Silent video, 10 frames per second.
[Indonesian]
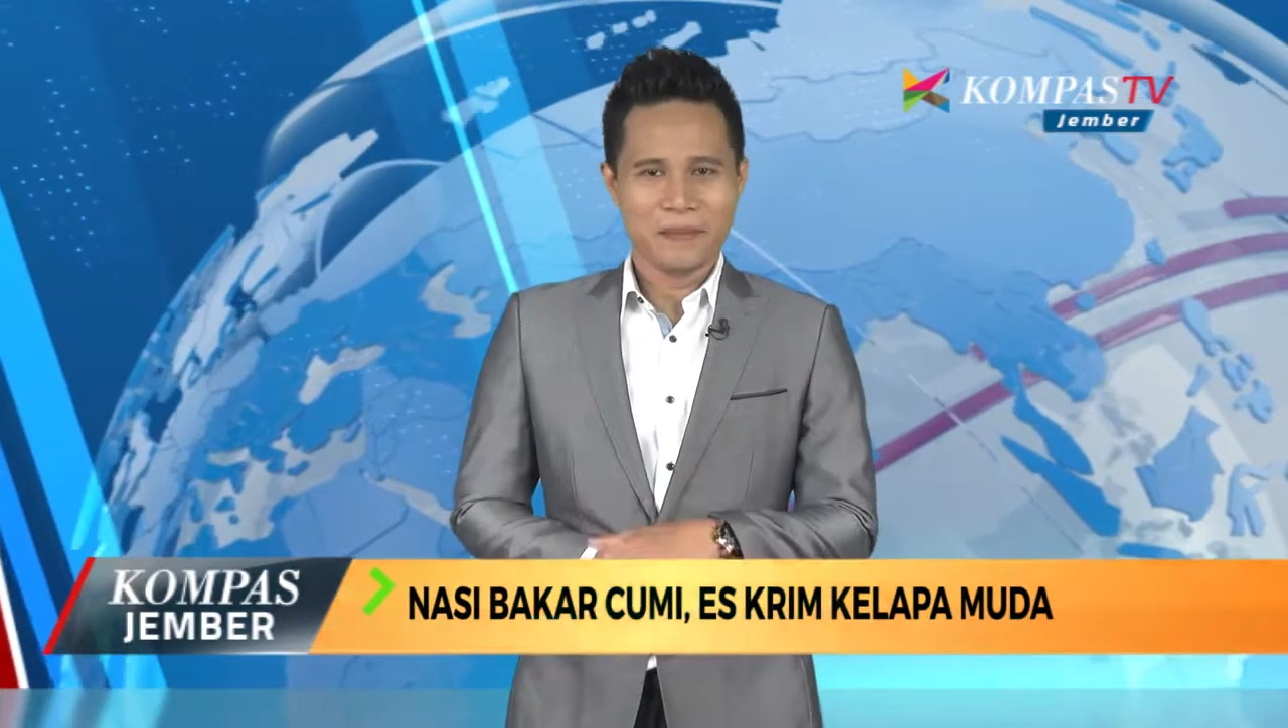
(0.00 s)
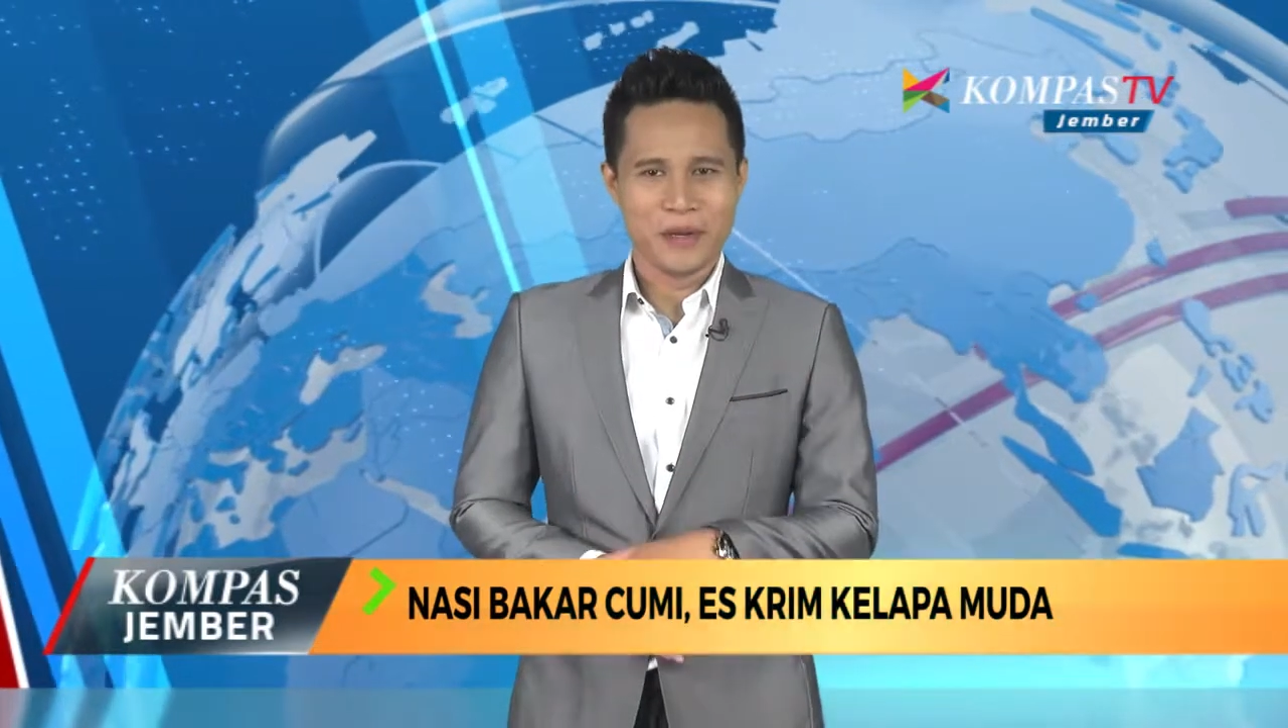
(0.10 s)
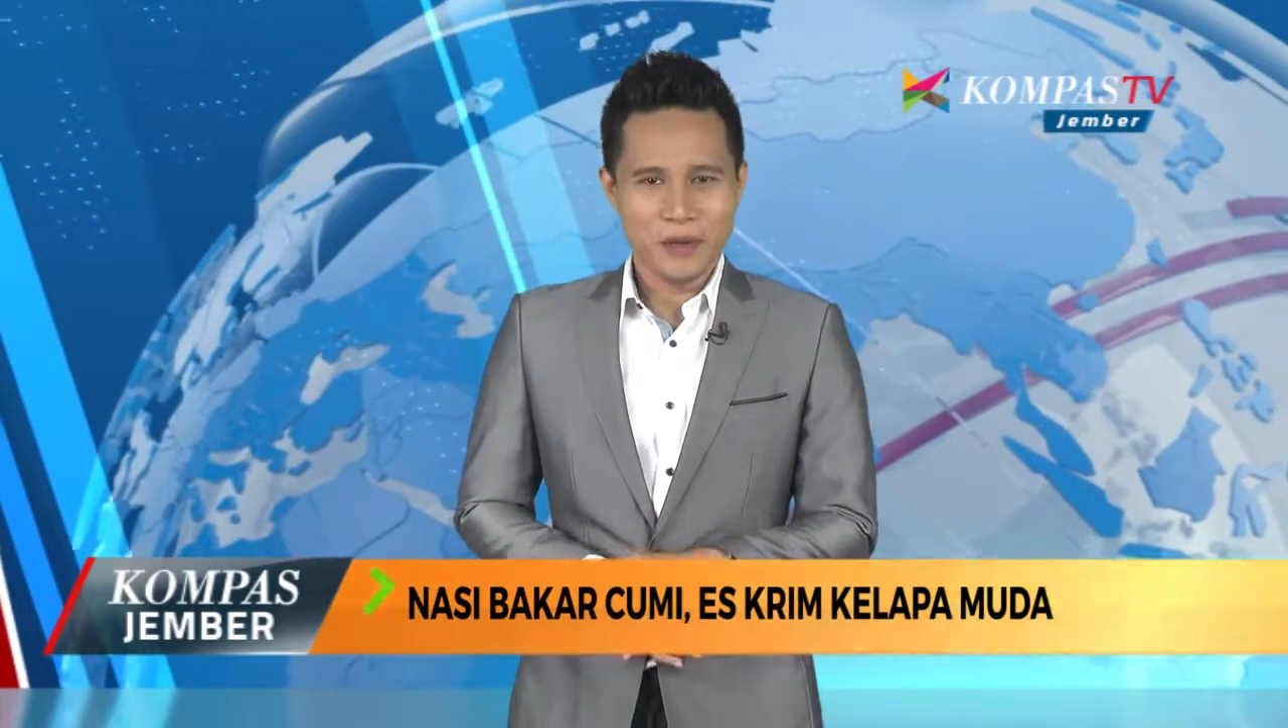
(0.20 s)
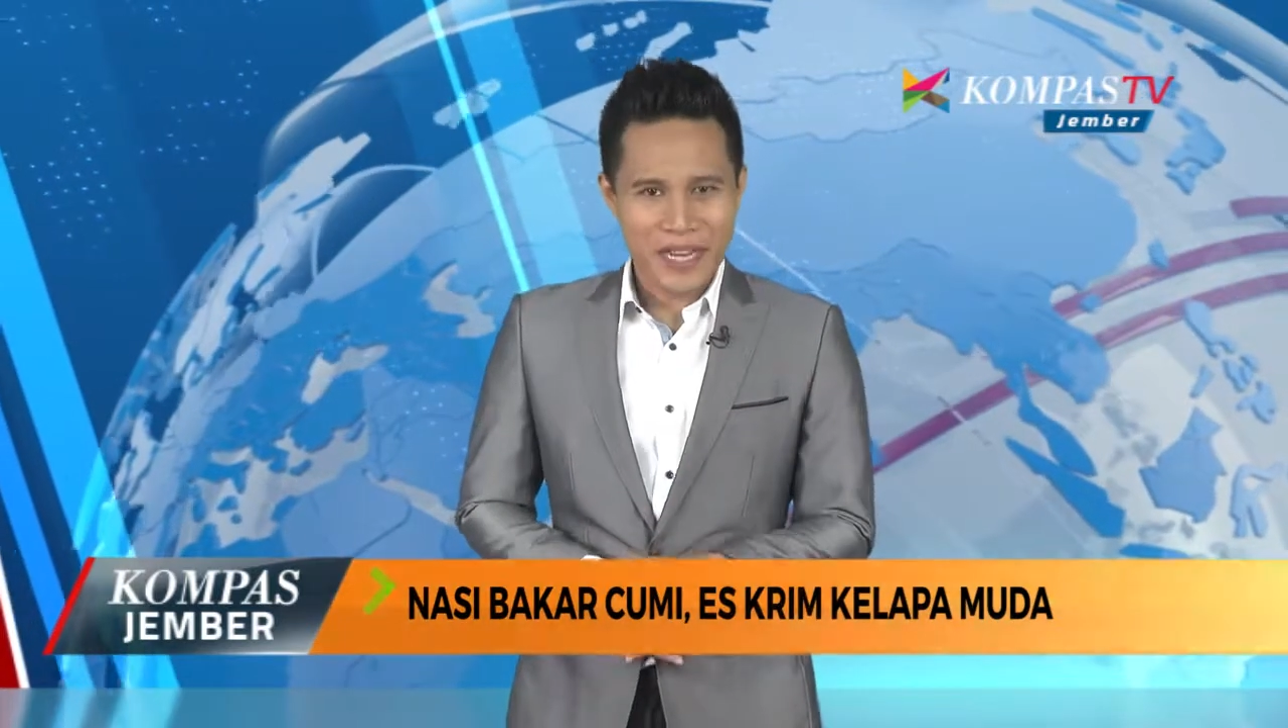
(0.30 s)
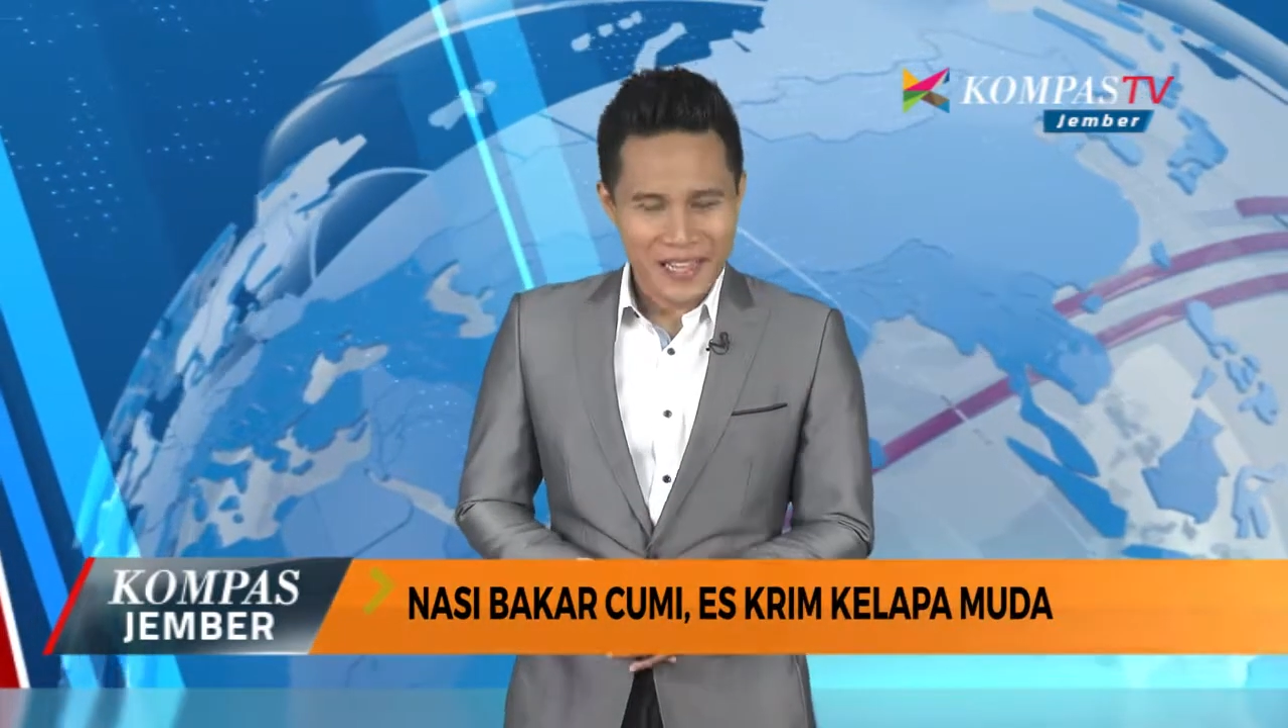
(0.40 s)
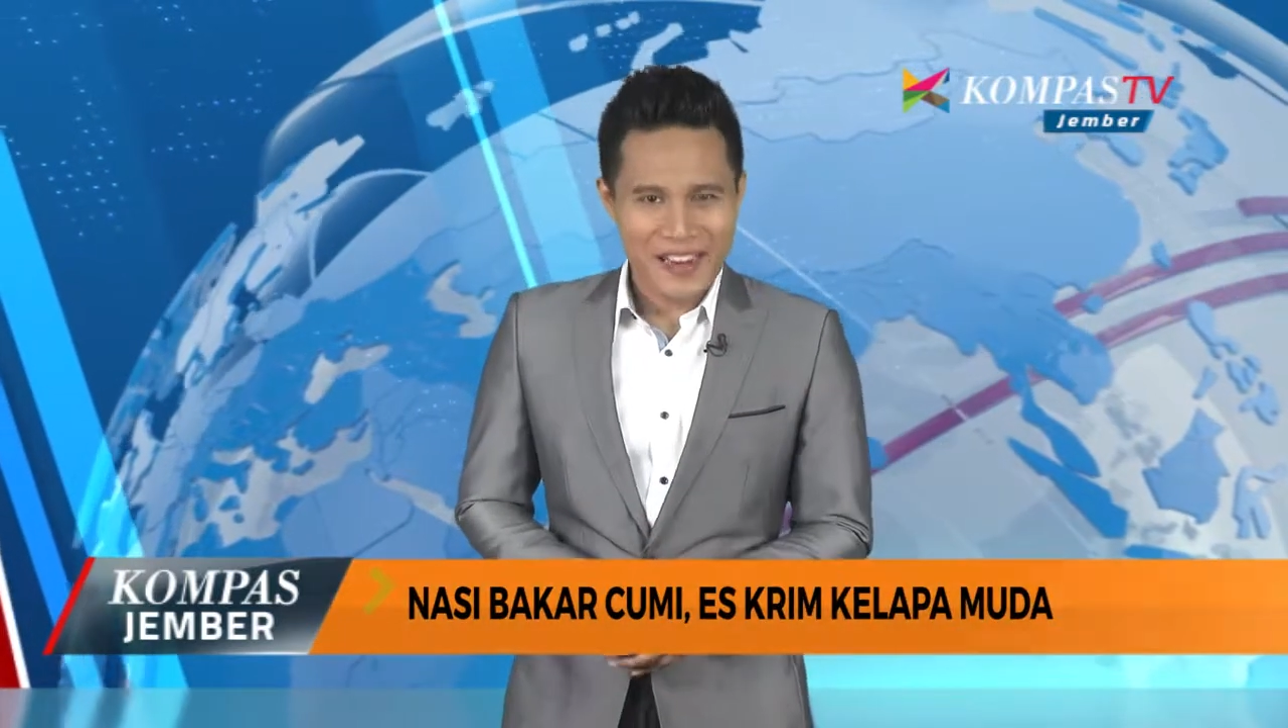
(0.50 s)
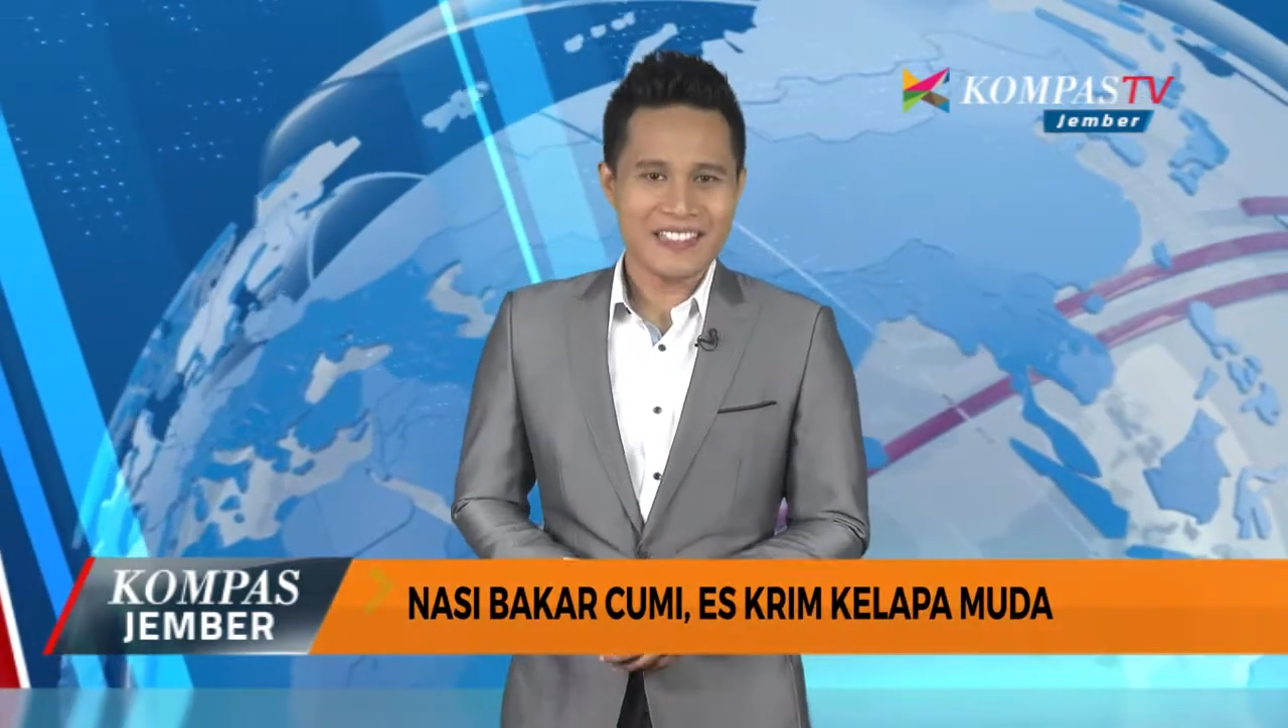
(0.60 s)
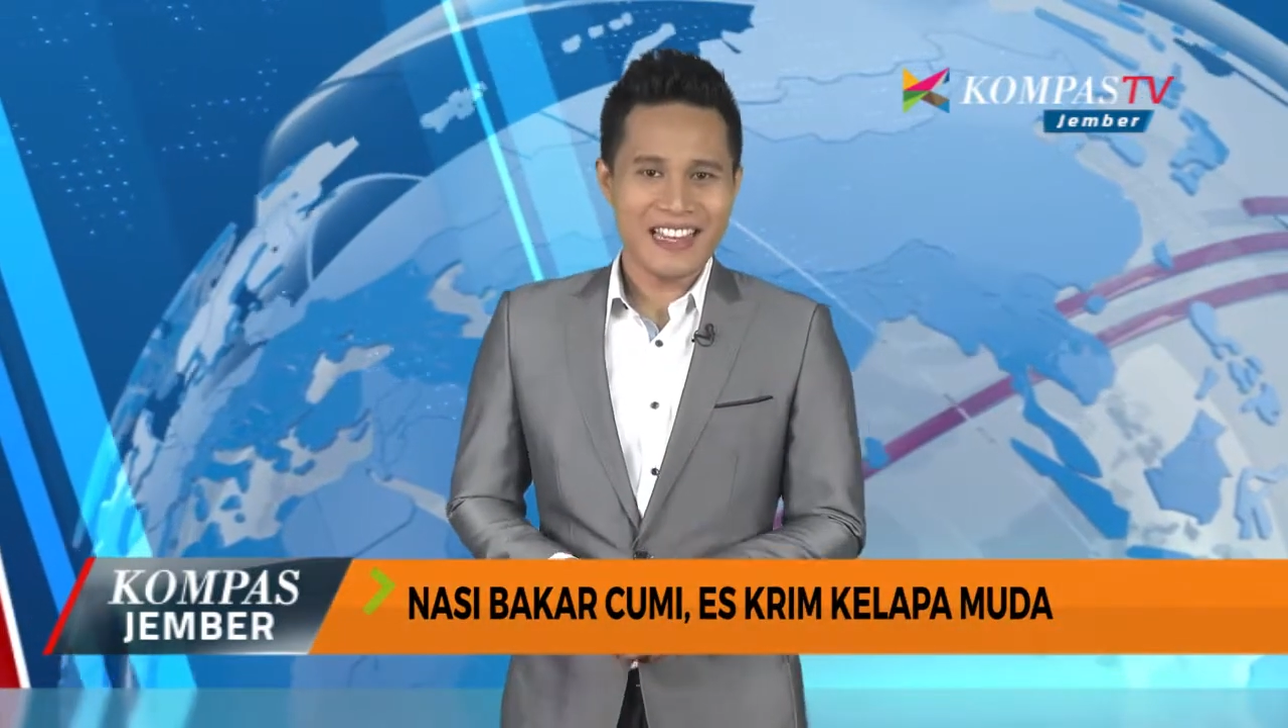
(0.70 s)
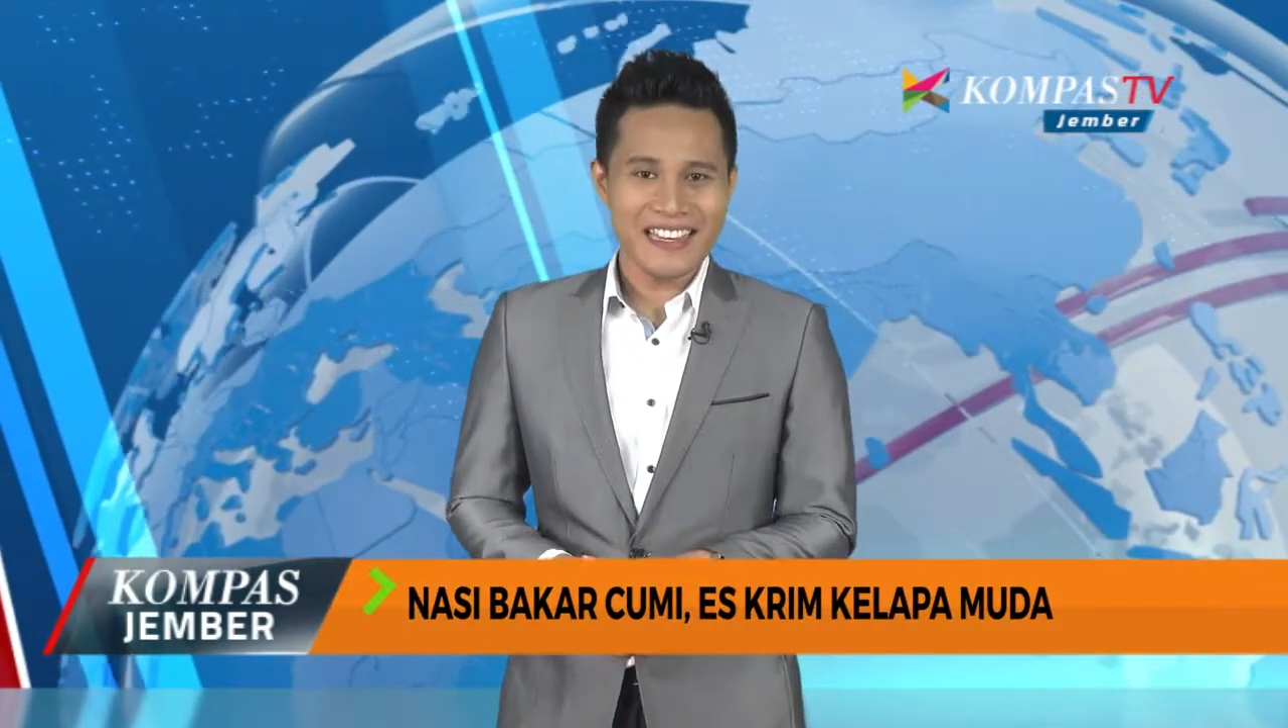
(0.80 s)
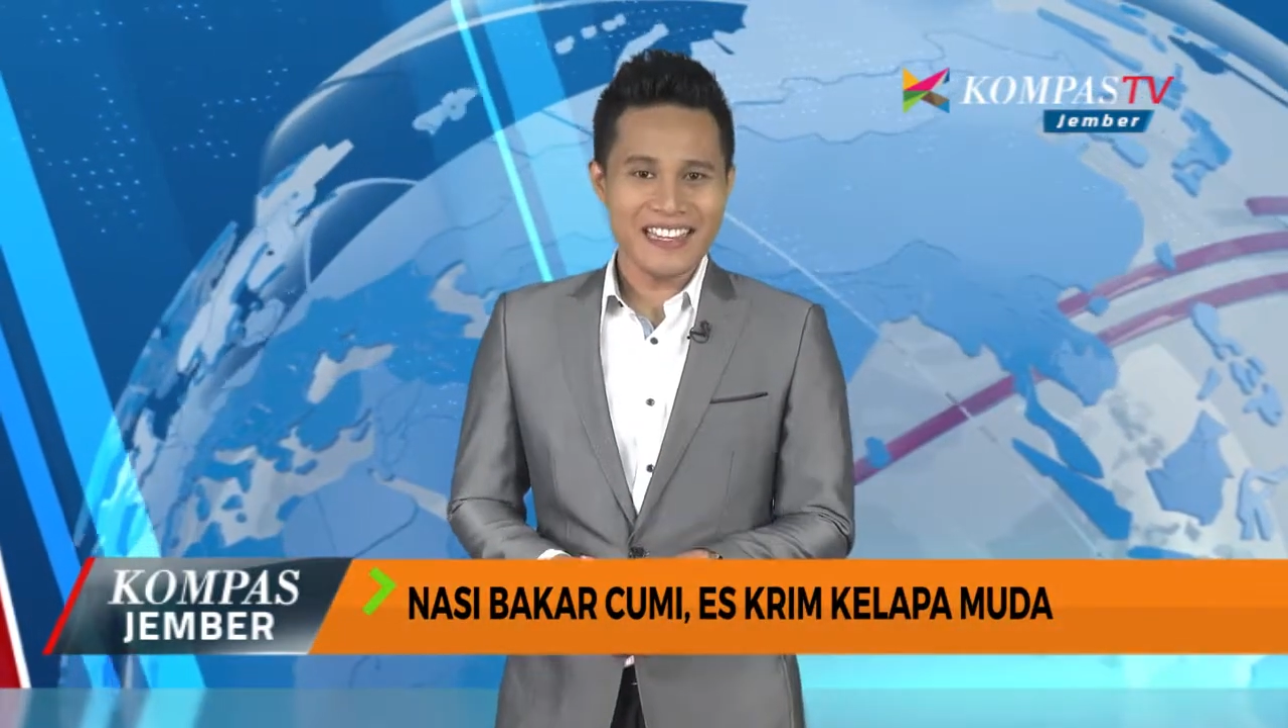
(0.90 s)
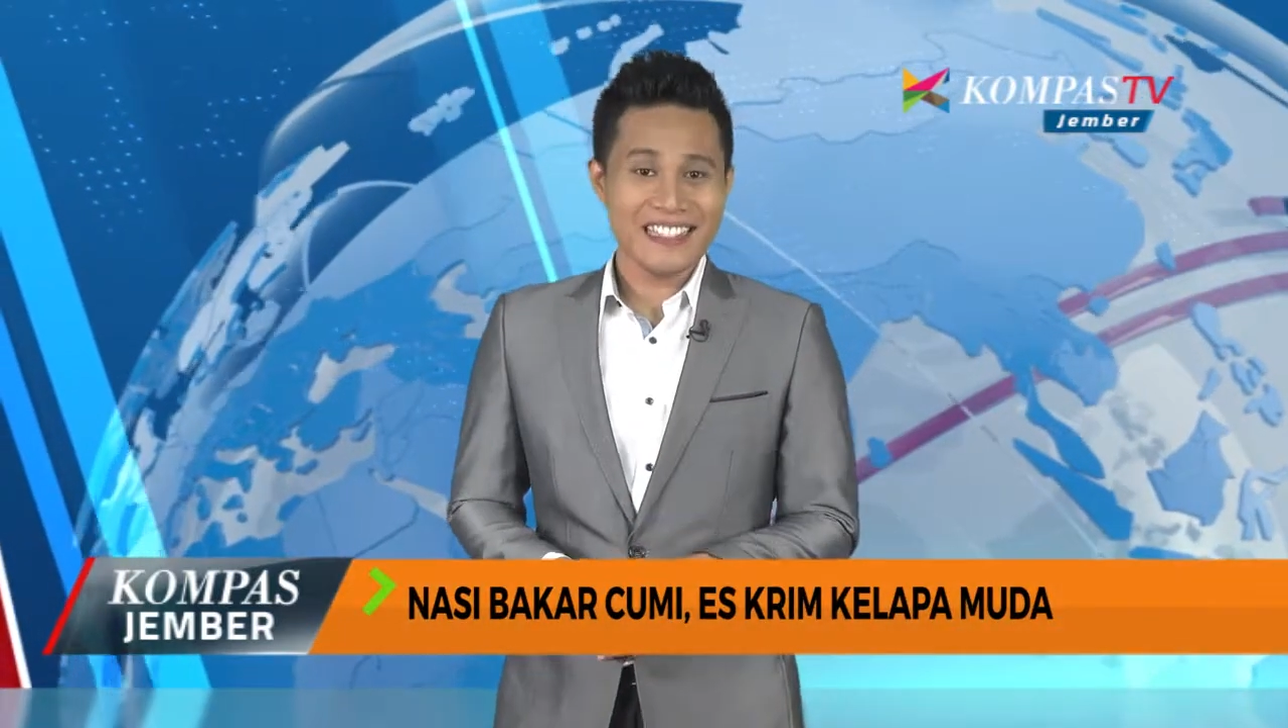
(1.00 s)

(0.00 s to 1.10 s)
Menu kaya rasa ini